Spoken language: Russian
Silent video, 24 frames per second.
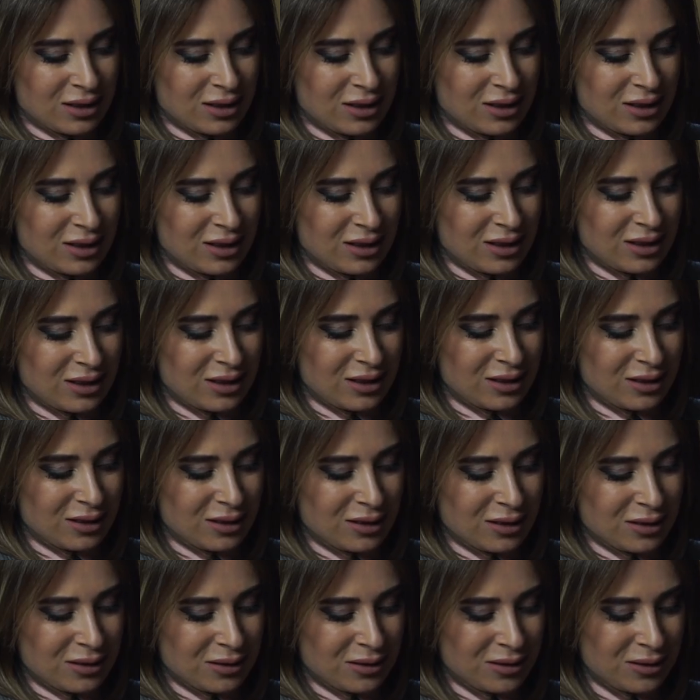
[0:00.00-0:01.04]

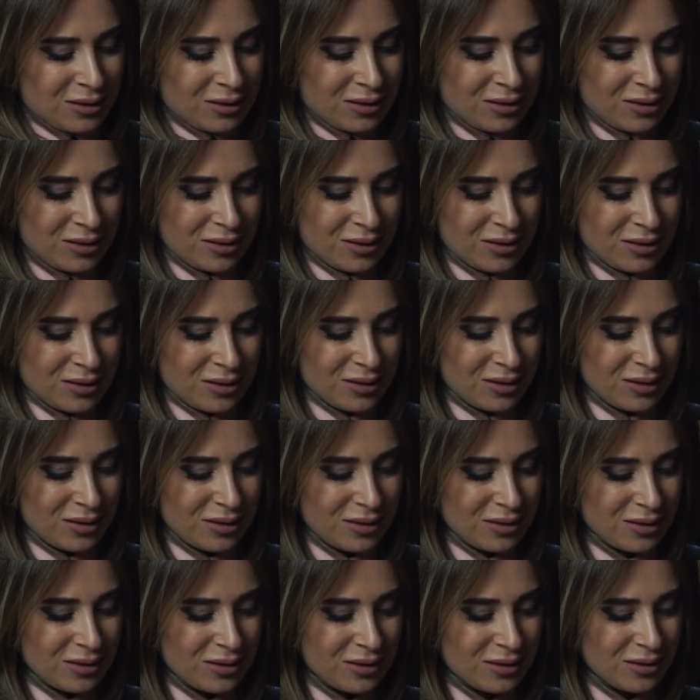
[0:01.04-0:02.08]
И
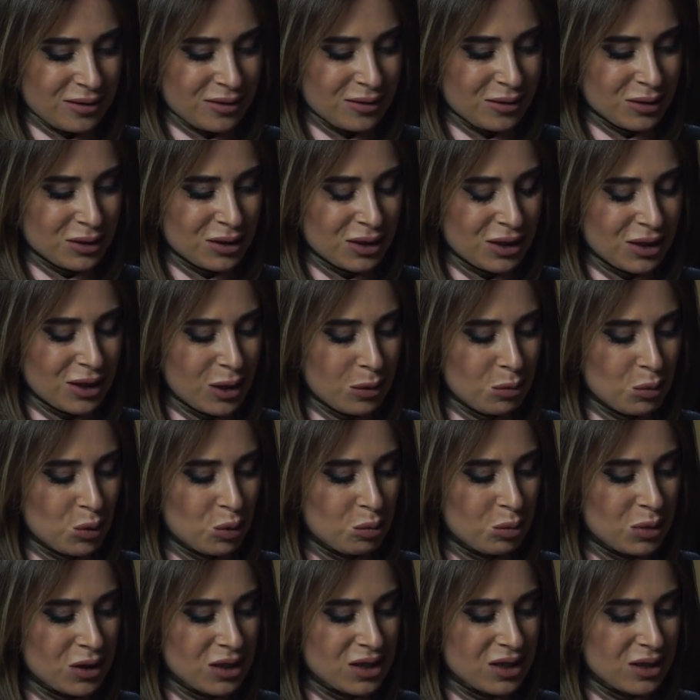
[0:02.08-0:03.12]
вот таким
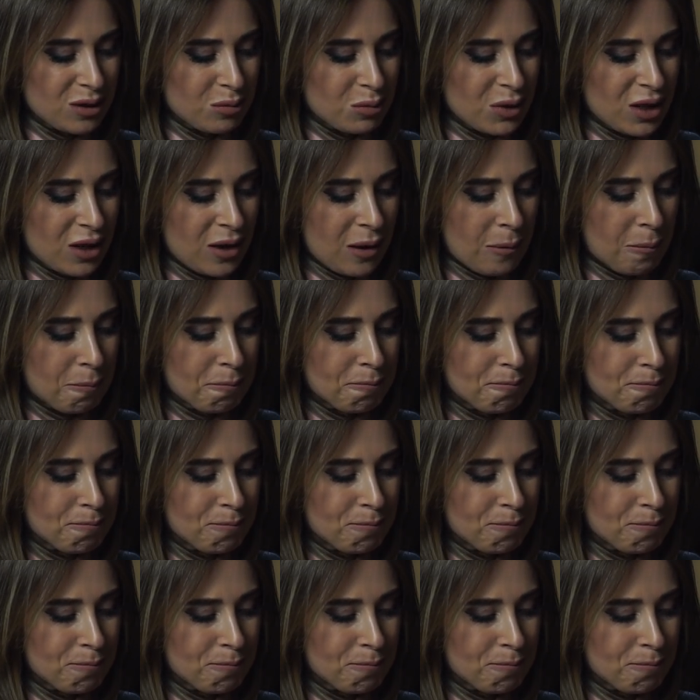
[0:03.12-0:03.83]
образом я